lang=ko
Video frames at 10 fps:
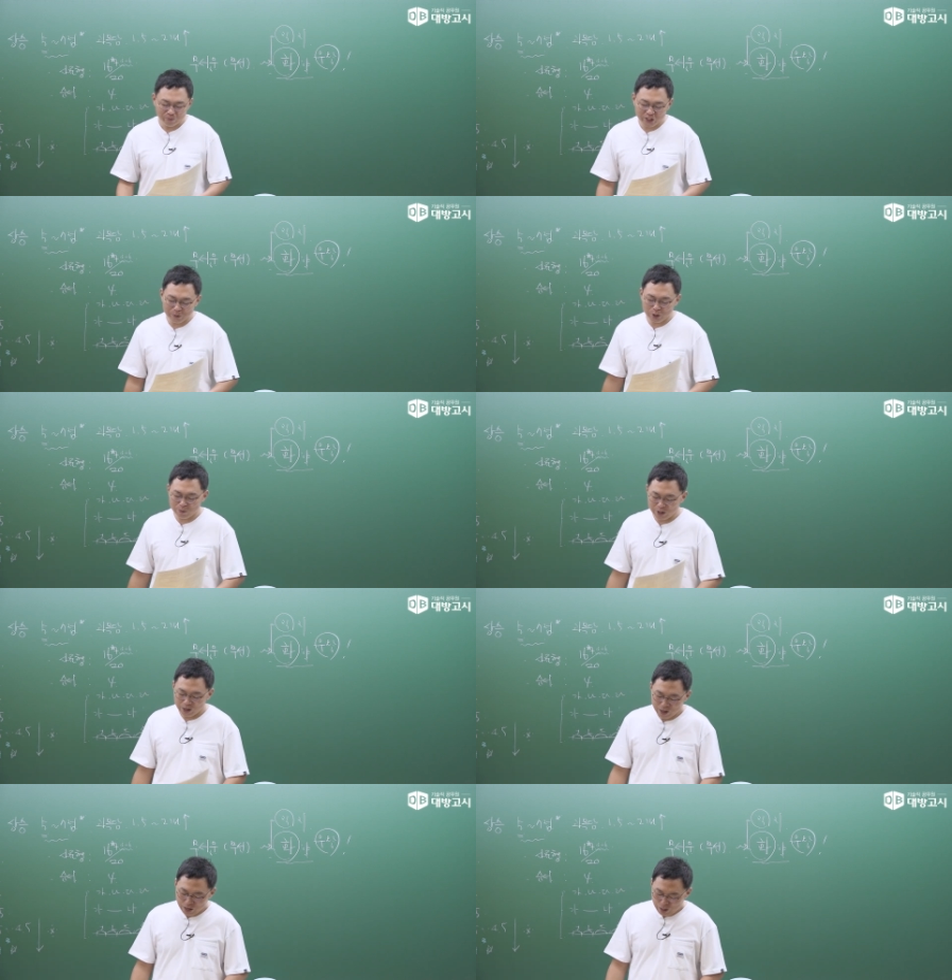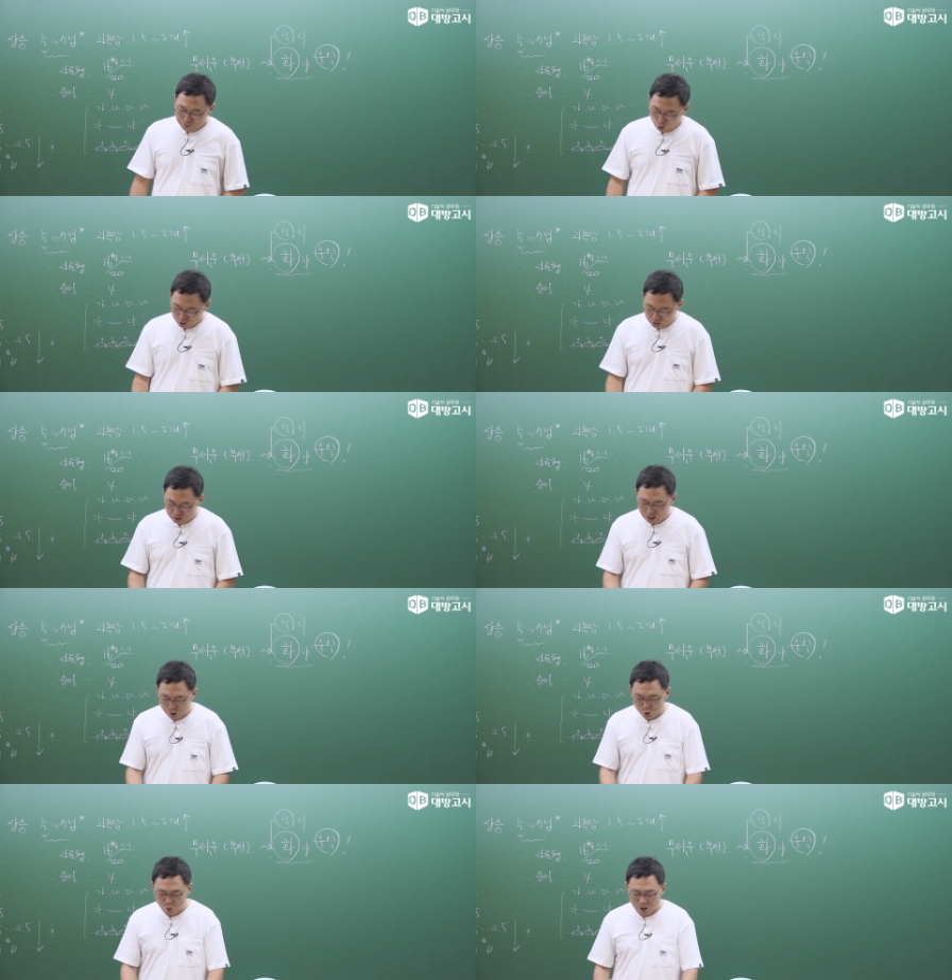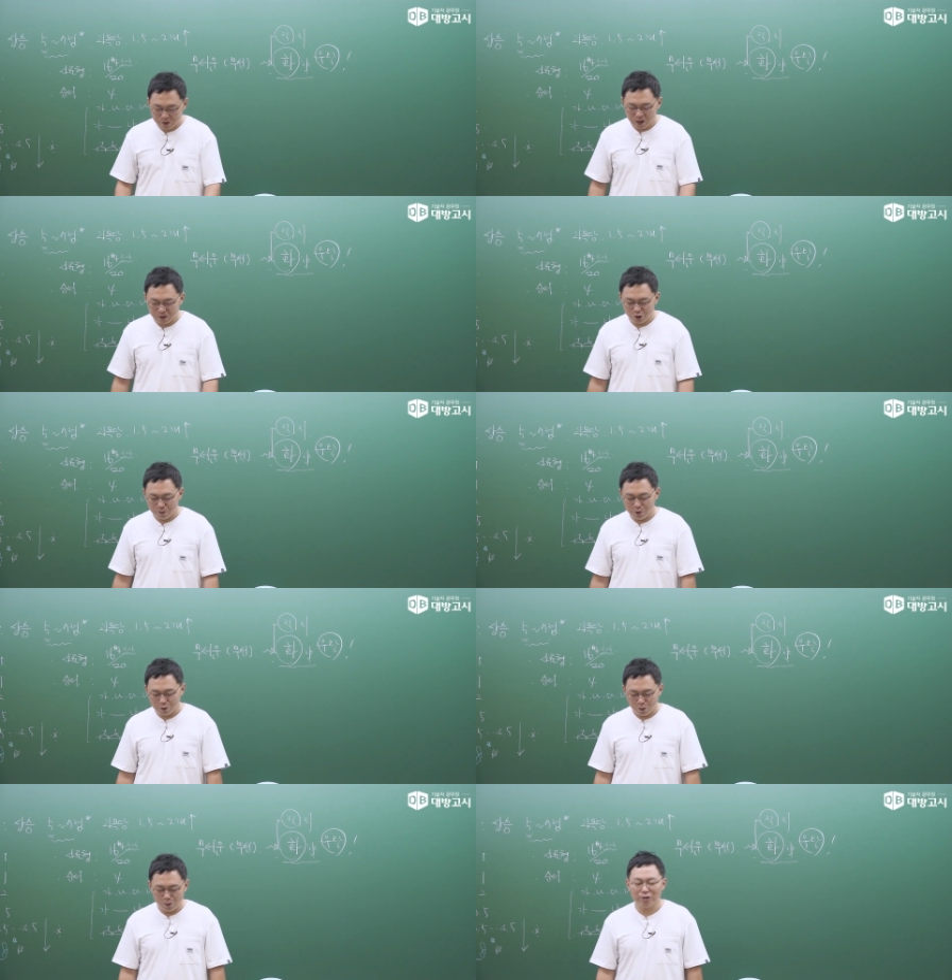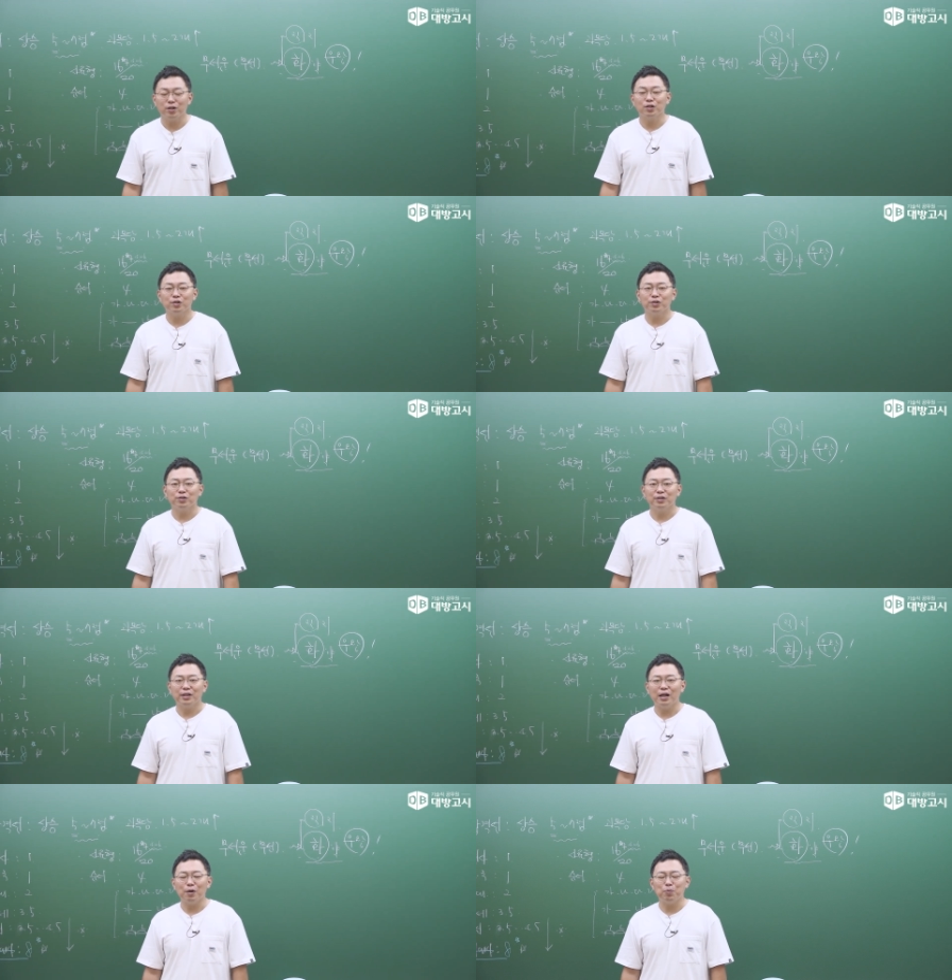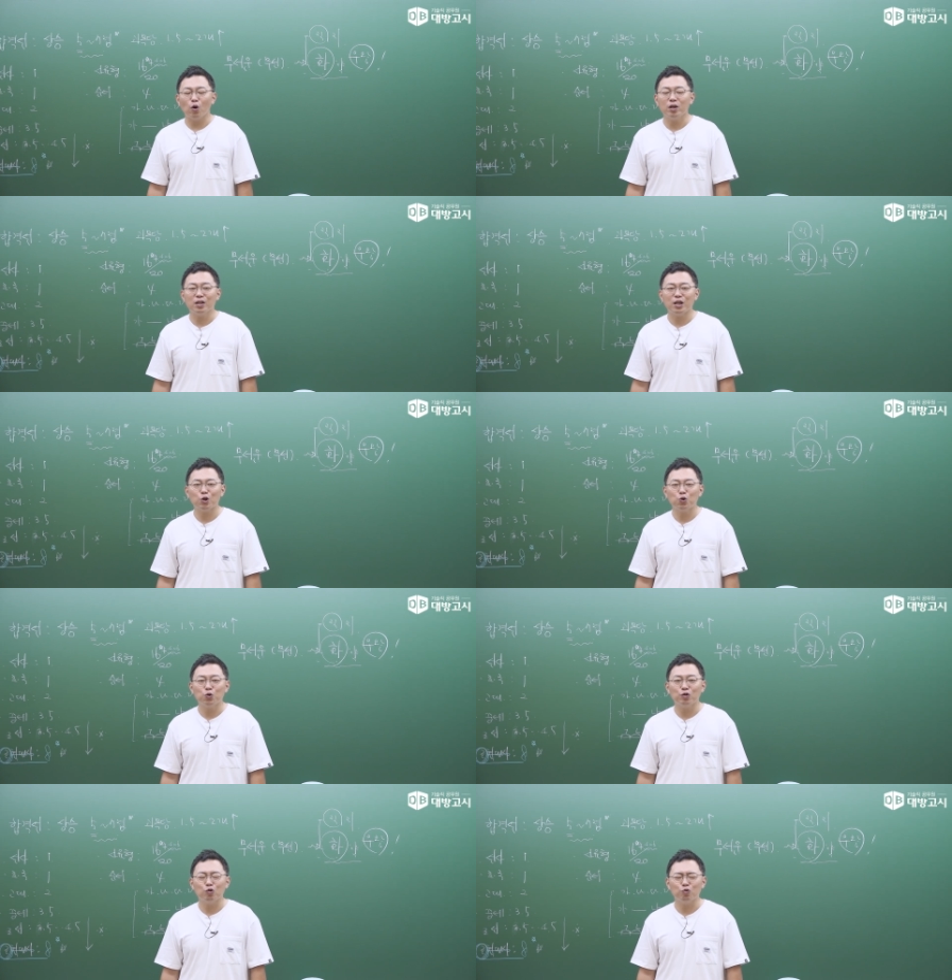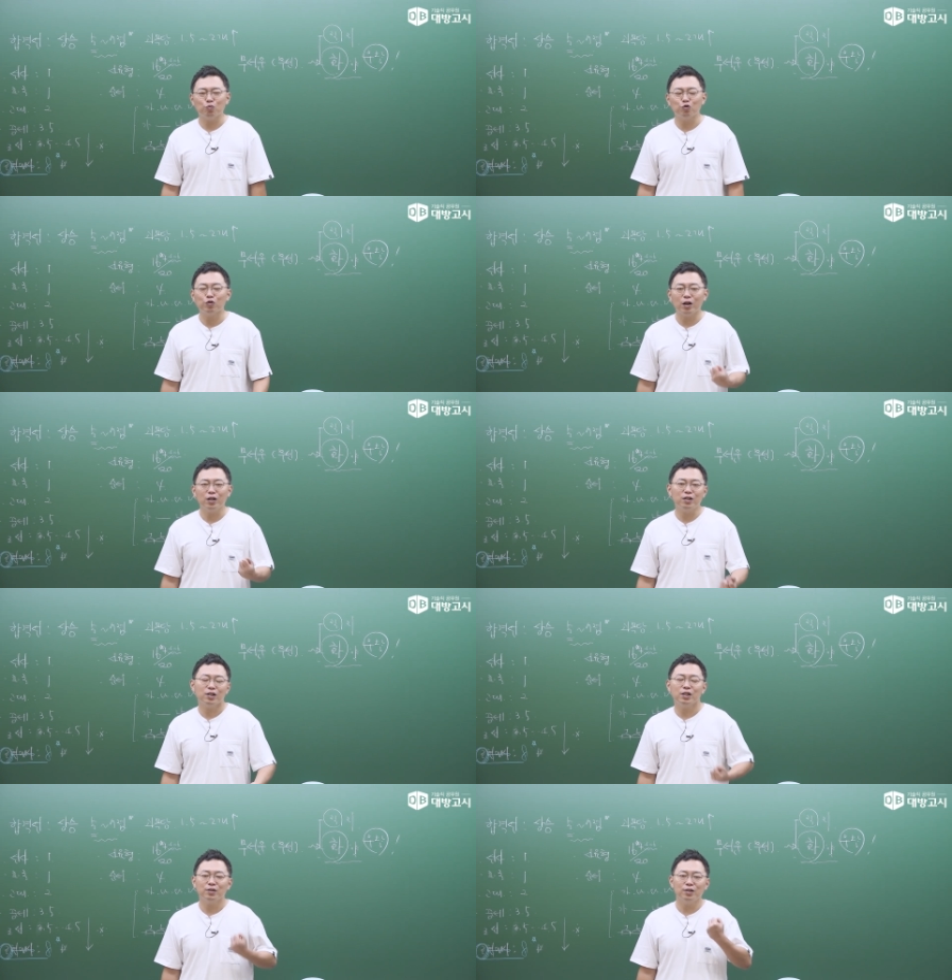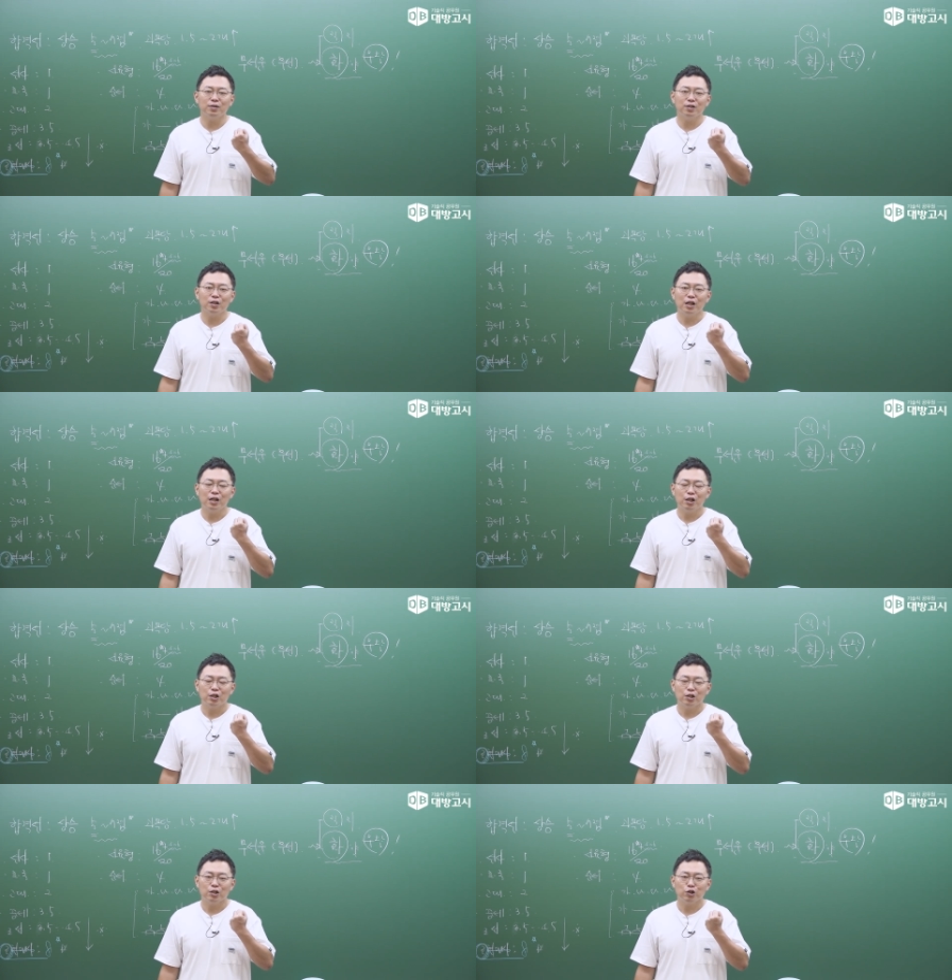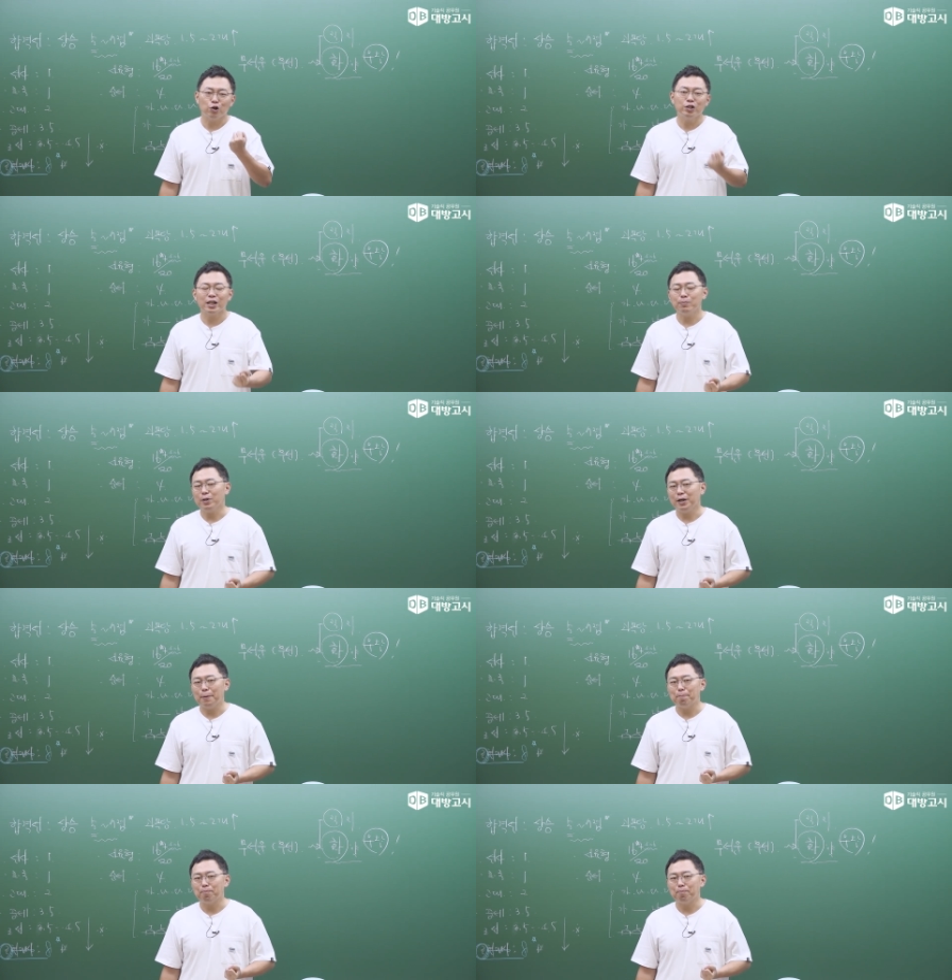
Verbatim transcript: 7번입니다. 병인 양요에 대한 설명으로 옳지 않은 것은 예, 병인 양요는 누가 일으킨 전쟁입니까?